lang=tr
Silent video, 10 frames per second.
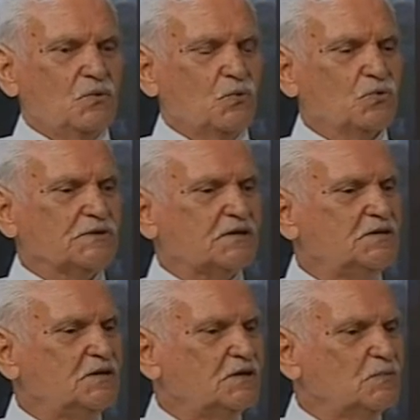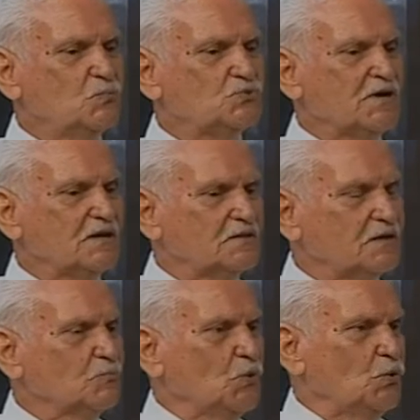oradaki
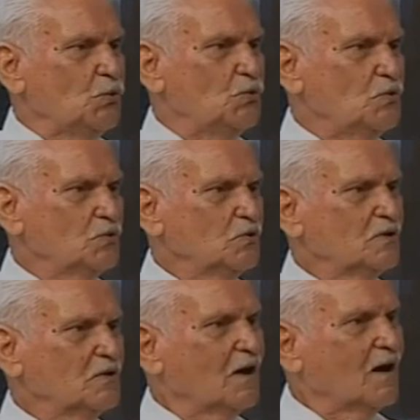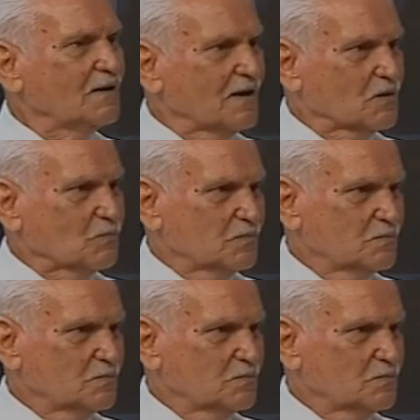mücahitler bölüğü alarm